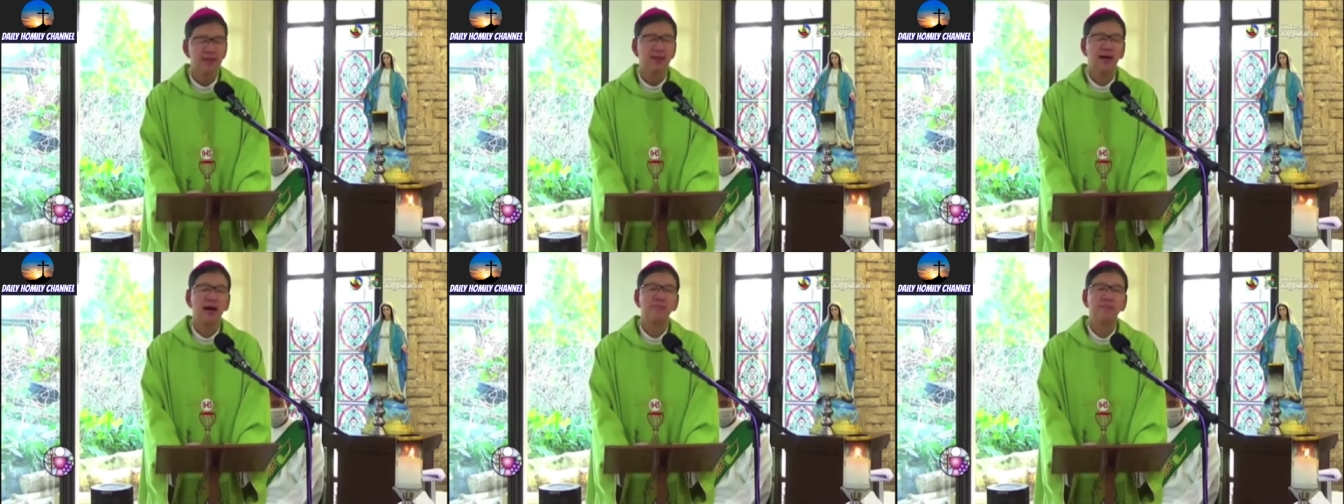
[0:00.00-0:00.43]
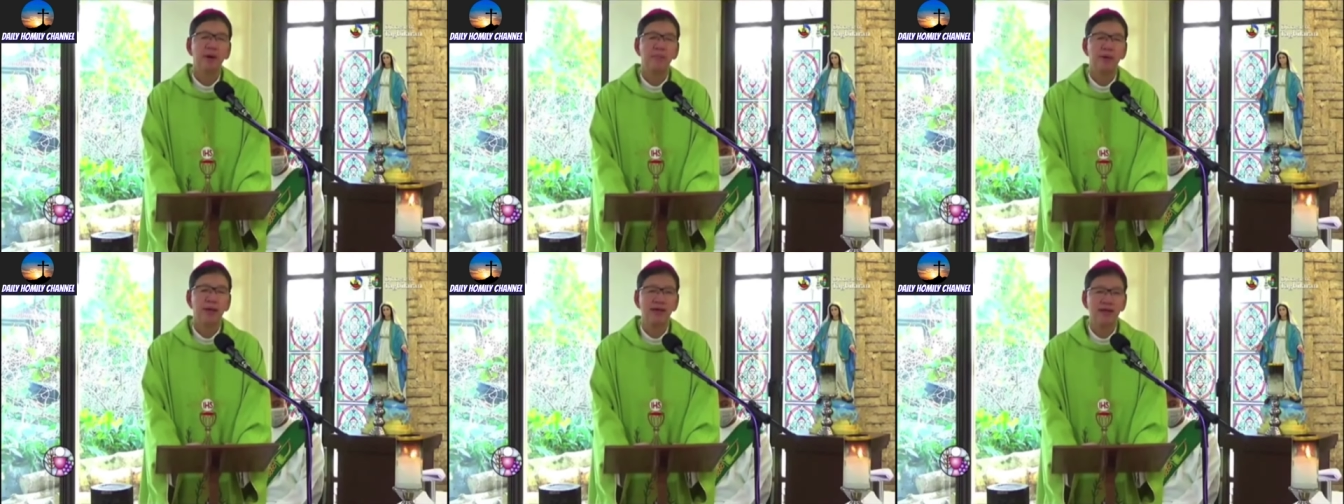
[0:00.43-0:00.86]
Ang
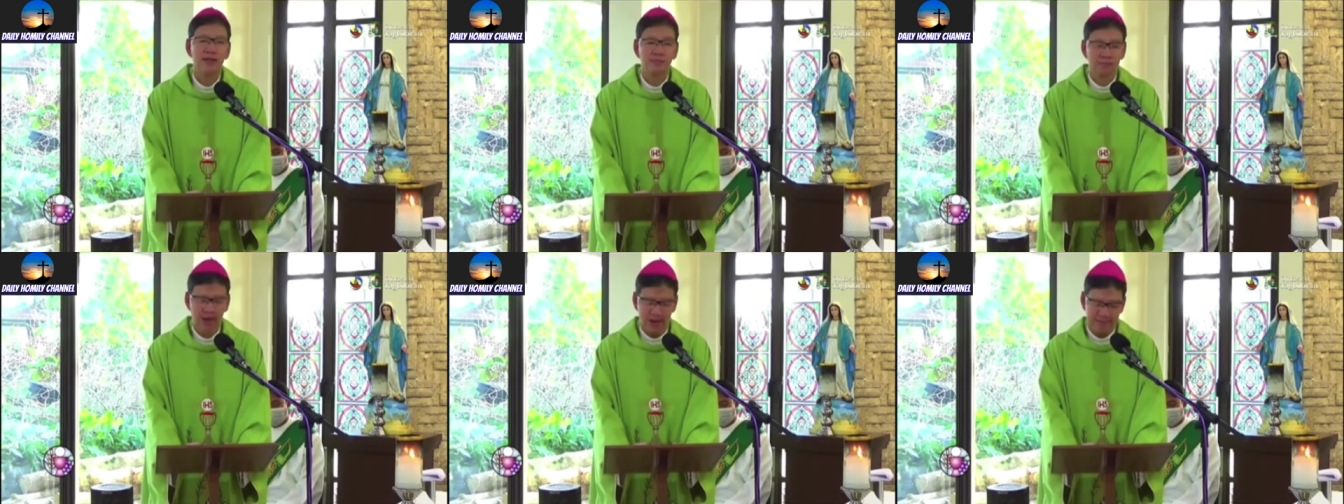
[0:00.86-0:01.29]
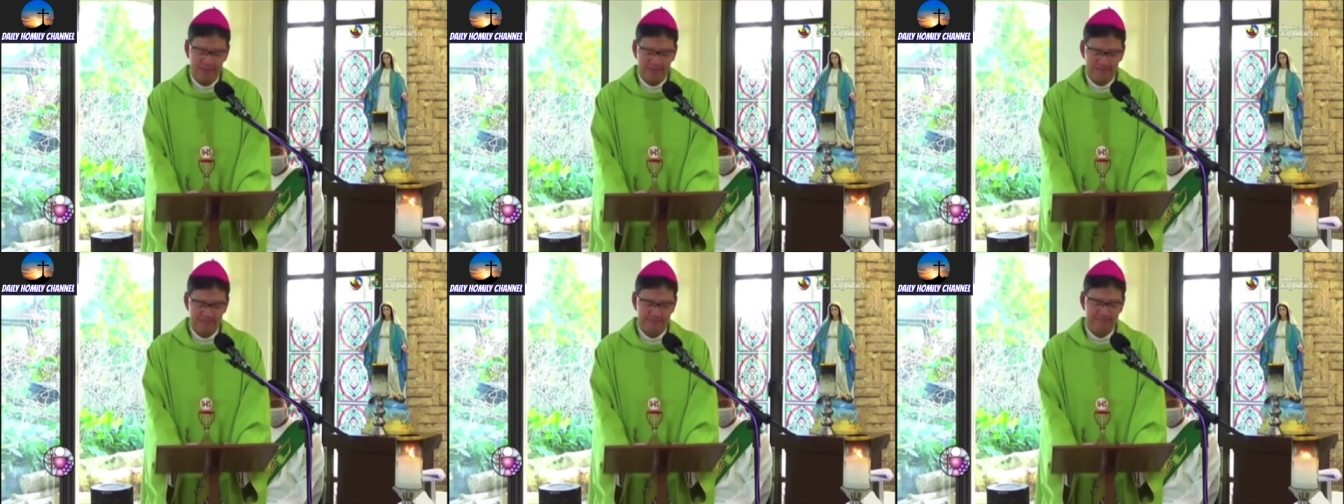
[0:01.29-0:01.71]
pagpanagat ba
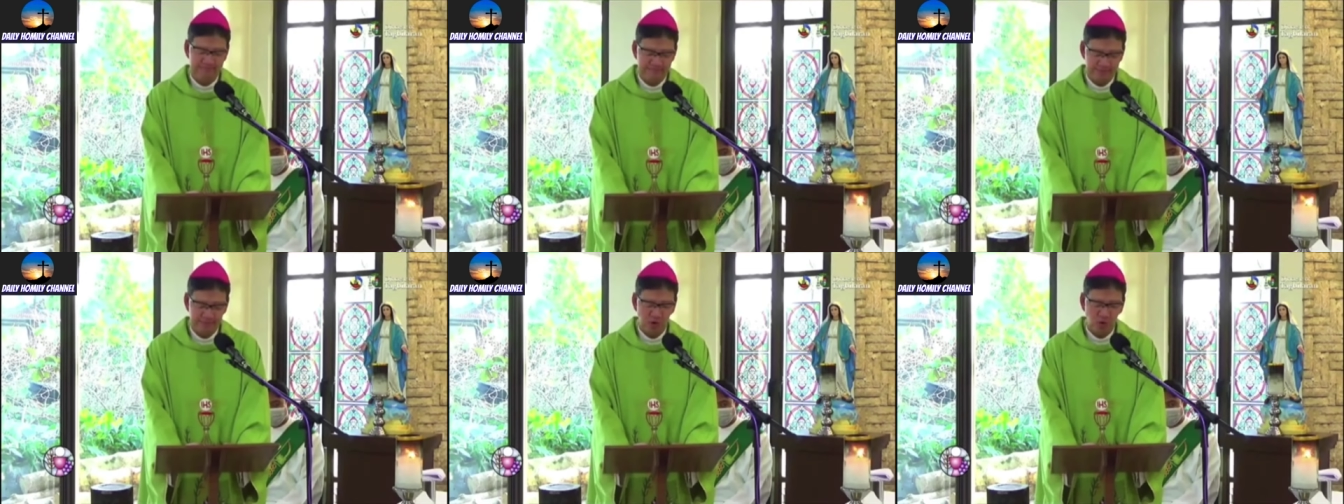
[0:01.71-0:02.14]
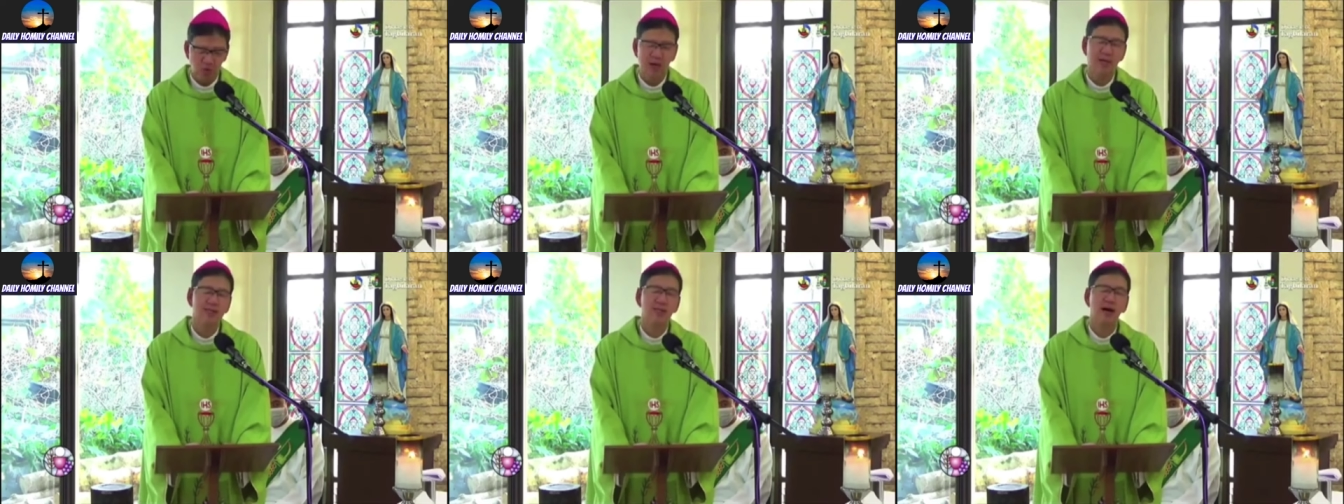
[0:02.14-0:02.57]
og
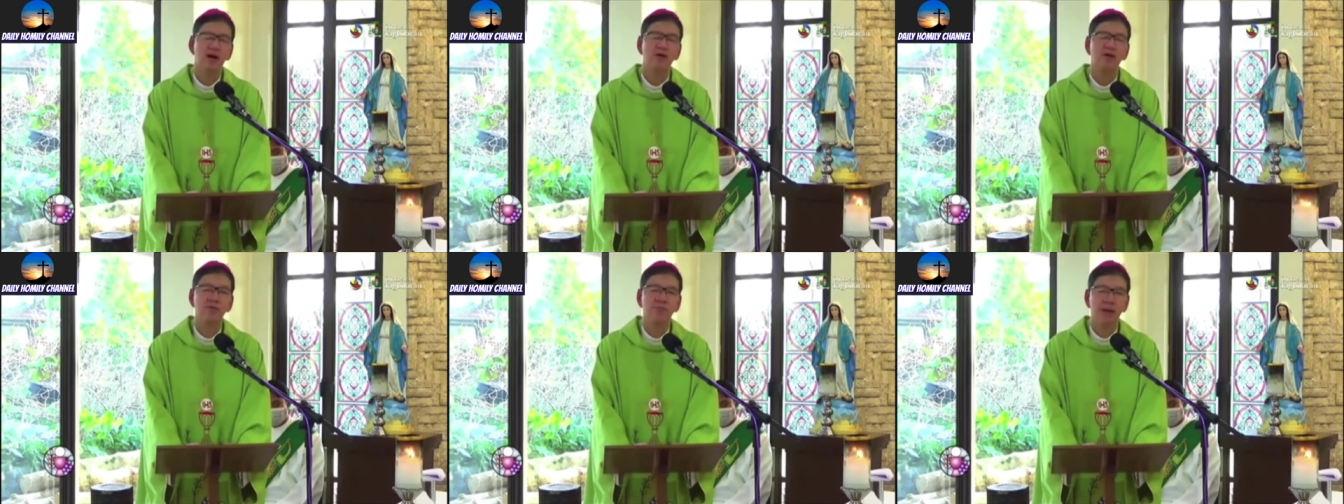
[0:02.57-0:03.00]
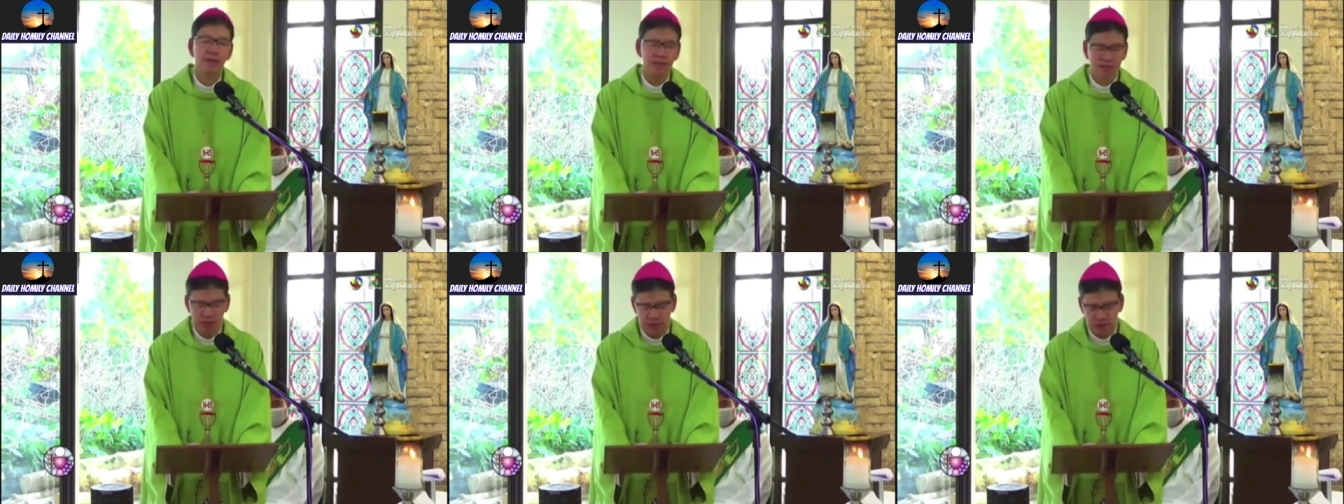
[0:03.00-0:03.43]
mga tao para
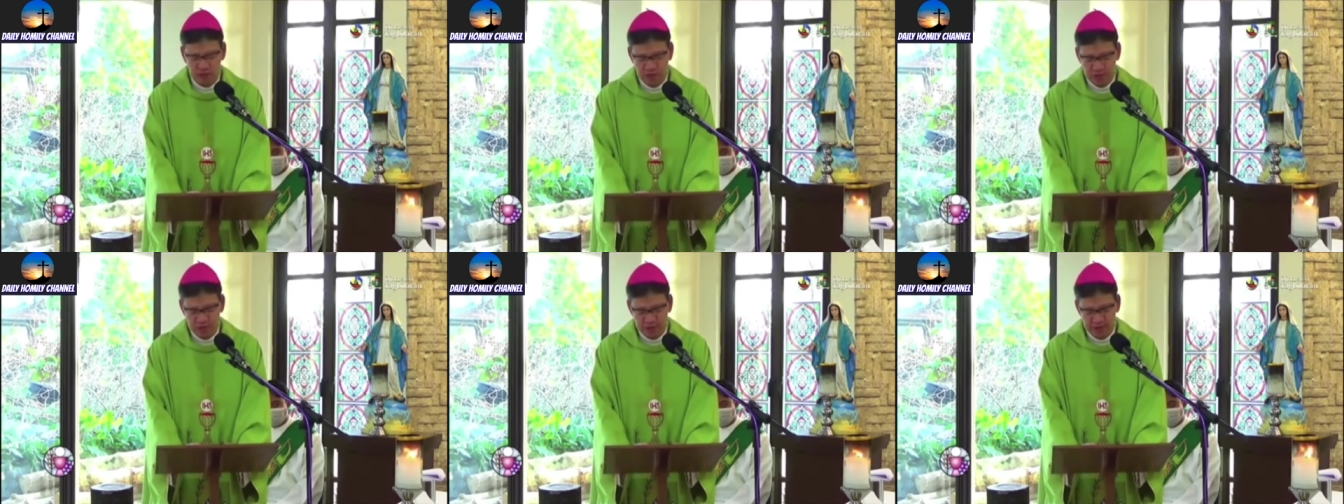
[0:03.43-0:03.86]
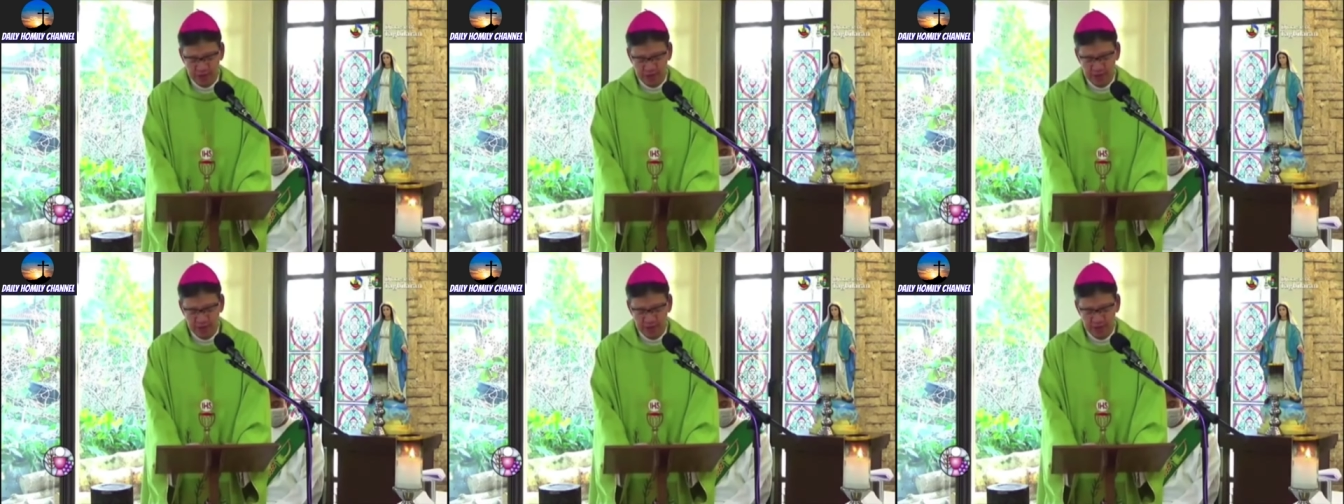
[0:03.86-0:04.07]
sa Dios?